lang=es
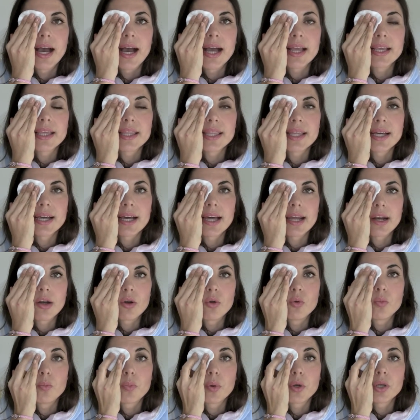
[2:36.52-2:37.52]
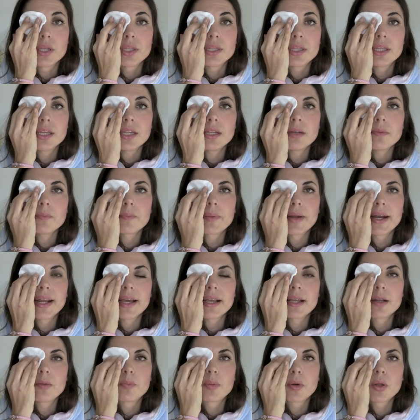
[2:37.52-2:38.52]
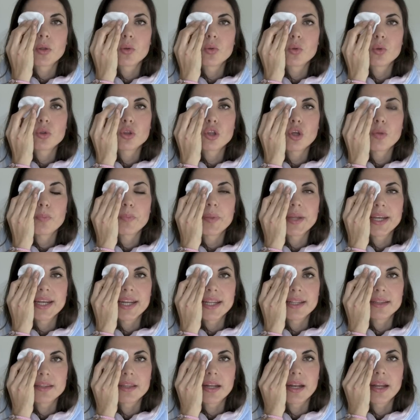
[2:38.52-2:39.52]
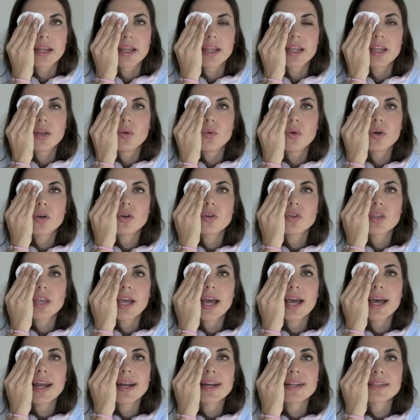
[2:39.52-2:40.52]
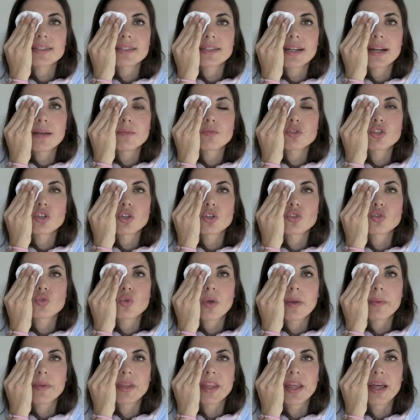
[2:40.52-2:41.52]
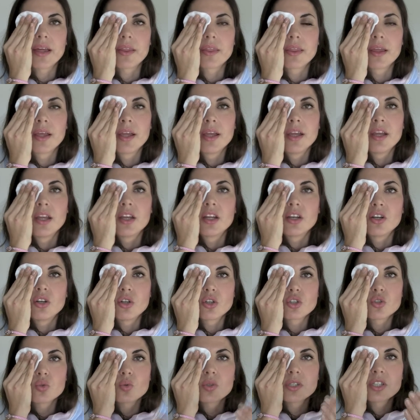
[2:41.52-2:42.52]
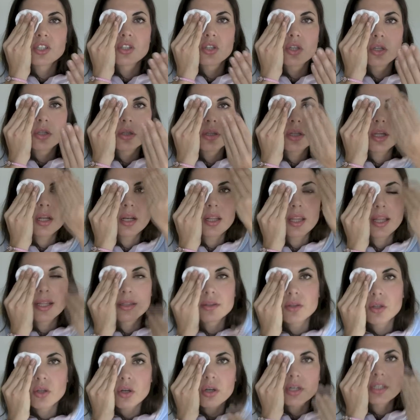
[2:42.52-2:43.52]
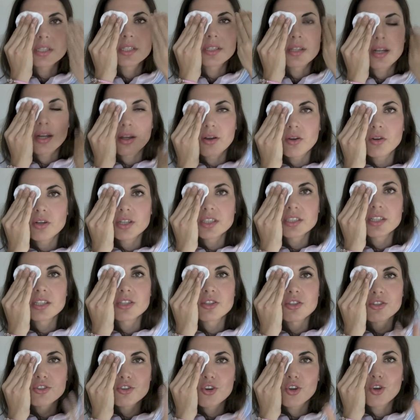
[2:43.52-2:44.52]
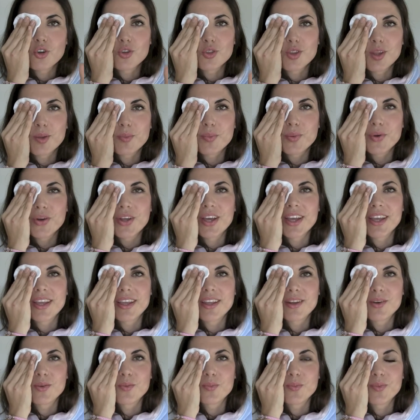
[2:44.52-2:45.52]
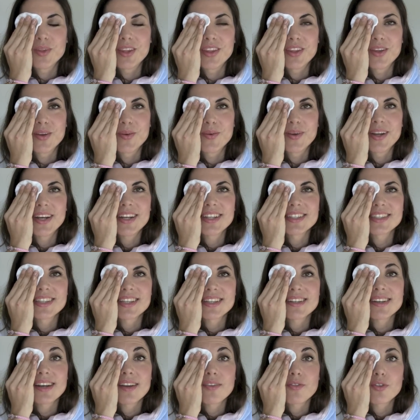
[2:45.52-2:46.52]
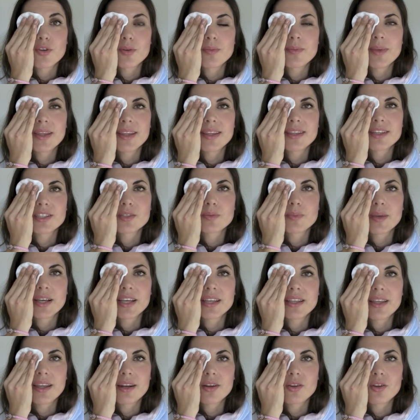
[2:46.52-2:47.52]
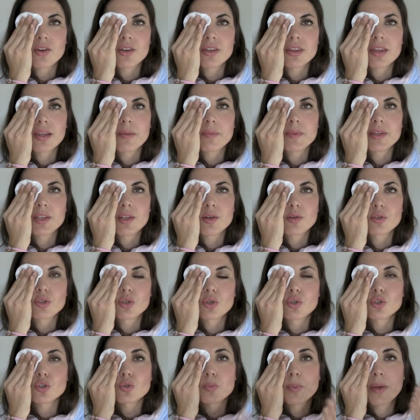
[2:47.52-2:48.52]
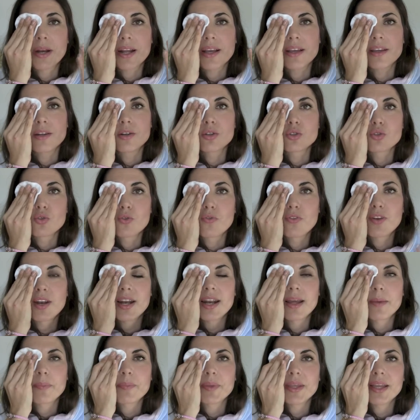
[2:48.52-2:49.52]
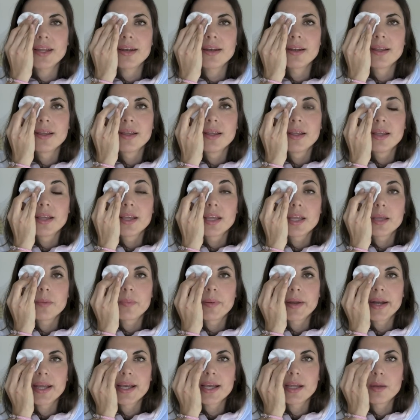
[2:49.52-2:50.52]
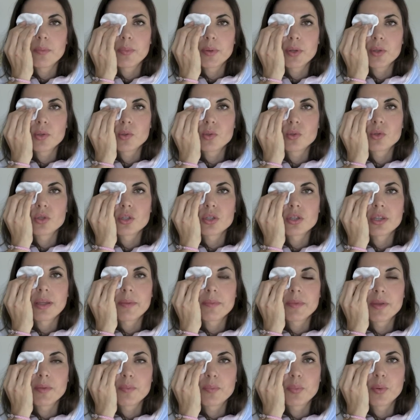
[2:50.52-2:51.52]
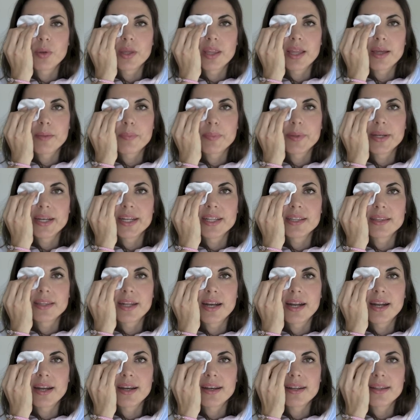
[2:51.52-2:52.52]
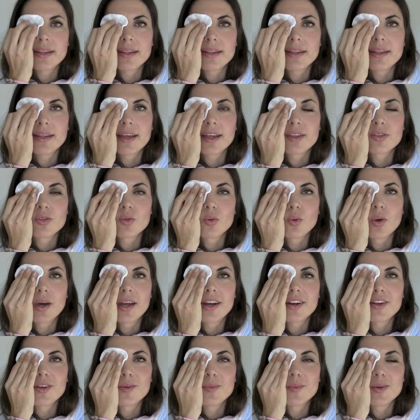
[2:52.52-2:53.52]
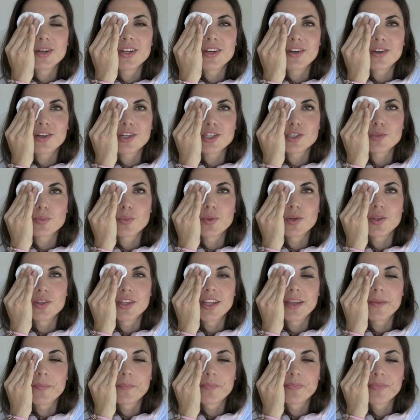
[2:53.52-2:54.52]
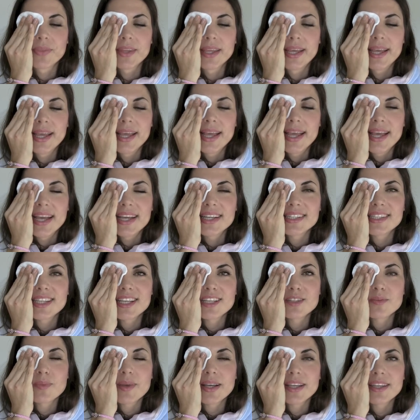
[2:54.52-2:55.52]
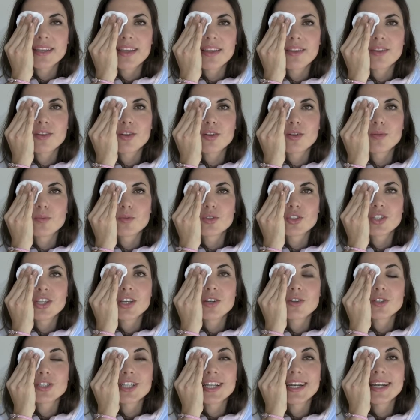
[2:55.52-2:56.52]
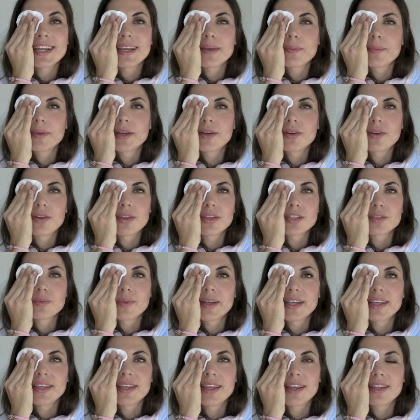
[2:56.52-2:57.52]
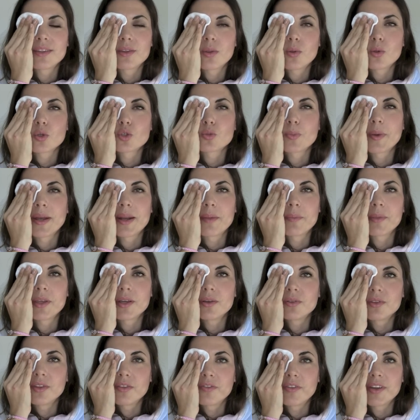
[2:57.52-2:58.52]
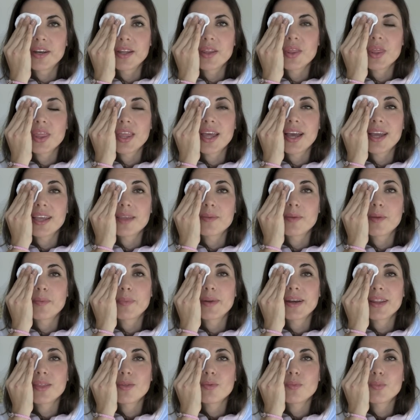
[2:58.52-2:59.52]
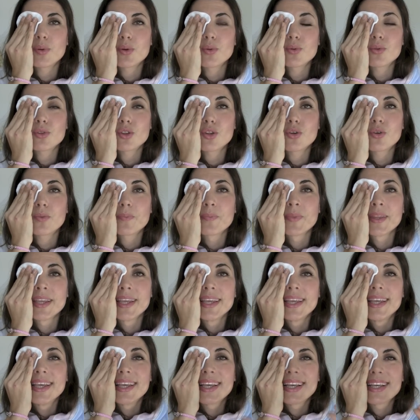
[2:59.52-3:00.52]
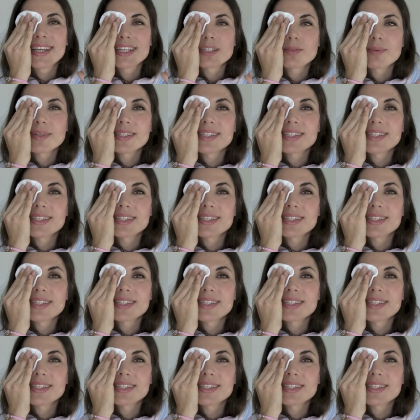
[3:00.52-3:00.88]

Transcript: Hay que dejarlo un poquitín para que el producto penetre y luego ya arrastramos con suavidad. No es cuestión de ir dando restregones, esto os lo conté por ahí en un vídeo, ¿vale? Esta es la forma de desmaquillar correctamente los ojos para que no sufra la piel y para que el producto también pueda penetrar y actuar como le corresponde. Este desmaquillador, como os digo, es el que mejor desmaquilla de todos para mí con diferencia y me parece un producto que es